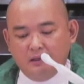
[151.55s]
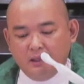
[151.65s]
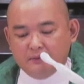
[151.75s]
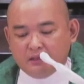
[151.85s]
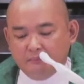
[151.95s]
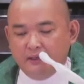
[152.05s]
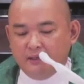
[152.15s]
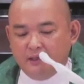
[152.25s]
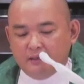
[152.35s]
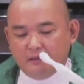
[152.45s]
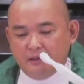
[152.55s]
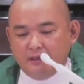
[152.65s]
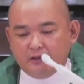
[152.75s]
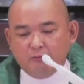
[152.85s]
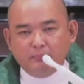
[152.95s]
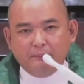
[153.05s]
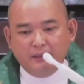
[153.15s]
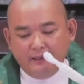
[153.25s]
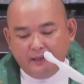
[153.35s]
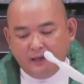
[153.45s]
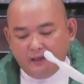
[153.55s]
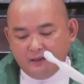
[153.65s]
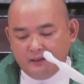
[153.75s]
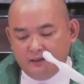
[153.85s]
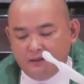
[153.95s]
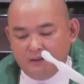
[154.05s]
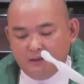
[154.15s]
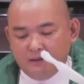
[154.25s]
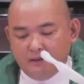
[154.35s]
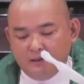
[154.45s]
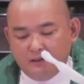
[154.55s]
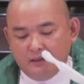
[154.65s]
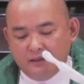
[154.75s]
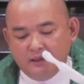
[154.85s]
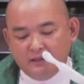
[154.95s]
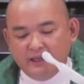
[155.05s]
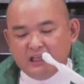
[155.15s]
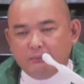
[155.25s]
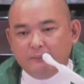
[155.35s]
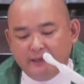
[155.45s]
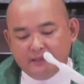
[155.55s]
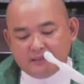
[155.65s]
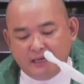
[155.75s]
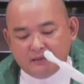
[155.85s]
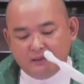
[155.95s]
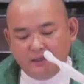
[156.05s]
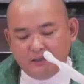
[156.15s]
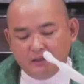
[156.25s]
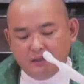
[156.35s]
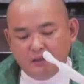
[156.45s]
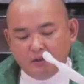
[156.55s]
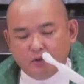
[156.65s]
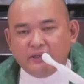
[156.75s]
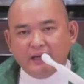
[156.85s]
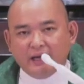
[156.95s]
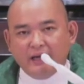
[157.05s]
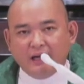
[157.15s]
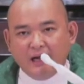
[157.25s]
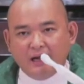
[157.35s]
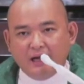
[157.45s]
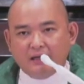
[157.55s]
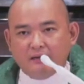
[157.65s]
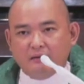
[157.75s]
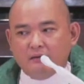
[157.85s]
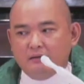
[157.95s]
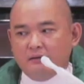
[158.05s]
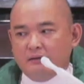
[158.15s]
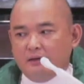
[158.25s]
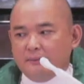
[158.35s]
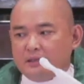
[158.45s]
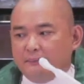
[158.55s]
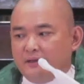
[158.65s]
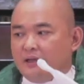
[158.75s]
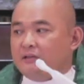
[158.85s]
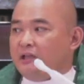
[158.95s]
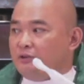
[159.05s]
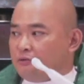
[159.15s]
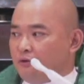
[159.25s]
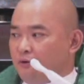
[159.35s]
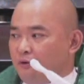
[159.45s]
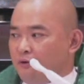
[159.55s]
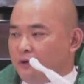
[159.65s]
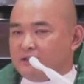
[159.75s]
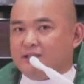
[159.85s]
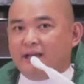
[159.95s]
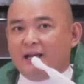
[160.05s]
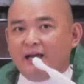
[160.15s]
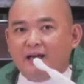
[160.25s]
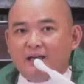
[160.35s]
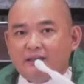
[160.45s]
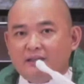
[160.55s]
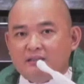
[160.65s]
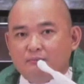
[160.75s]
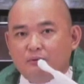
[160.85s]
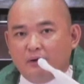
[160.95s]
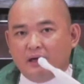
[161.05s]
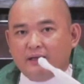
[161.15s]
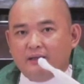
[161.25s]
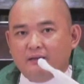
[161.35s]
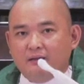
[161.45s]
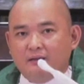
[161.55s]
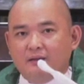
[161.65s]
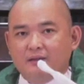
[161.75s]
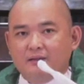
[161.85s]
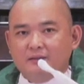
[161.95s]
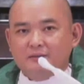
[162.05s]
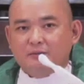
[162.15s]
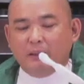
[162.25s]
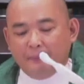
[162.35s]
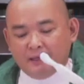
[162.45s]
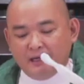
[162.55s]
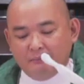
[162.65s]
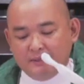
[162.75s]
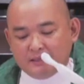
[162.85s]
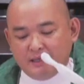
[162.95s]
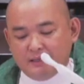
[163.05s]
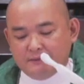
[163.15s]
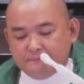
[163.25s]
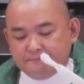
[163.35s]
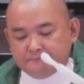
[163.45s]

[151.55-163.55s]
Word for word: Ibig sabihin, itong Biblia, hindi yan ibibigay sa atin, kundi yan kailangan. Ibig sabihin, nandito to kasi kailangan natin sa buhay. So may panggagamitan.